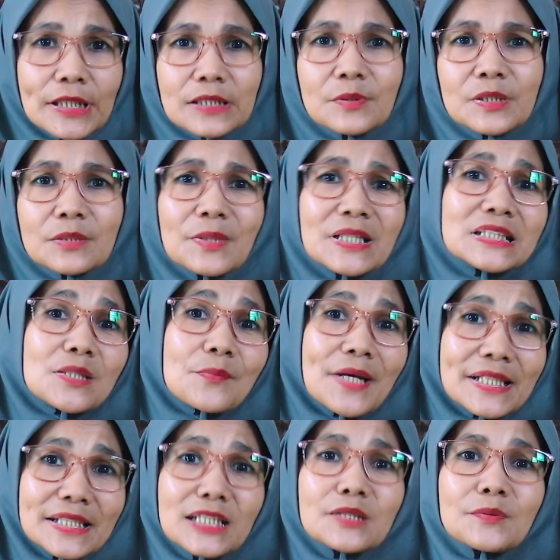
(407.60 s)
Oke teman-teman,
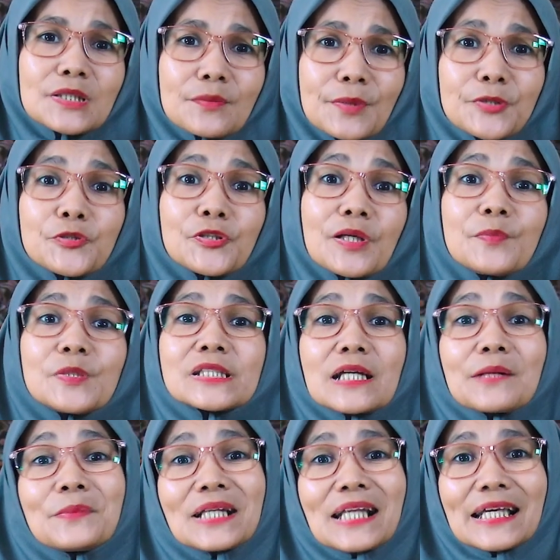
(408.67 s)
sebaiknya teman-teman juga
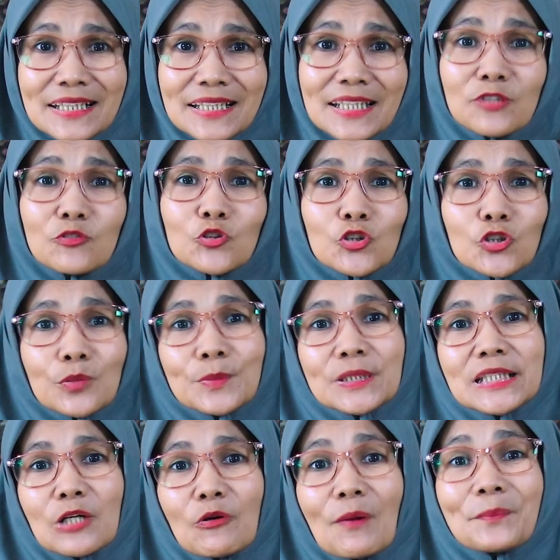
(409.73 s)
bisa berlatih untuk
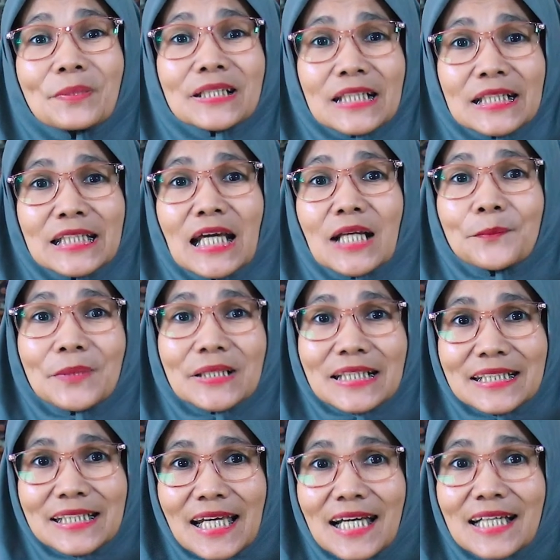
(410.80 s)
menjawab
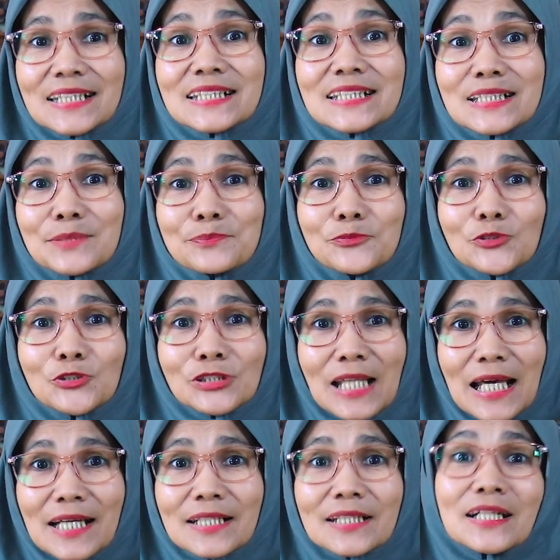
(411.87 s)
pertanyaan-pertanyaan
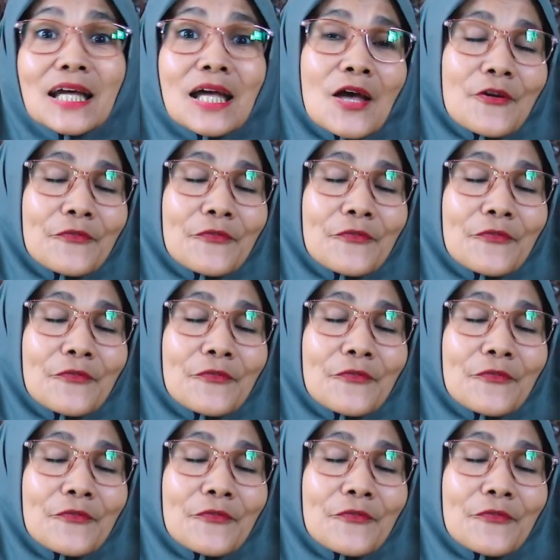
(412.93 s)
seputar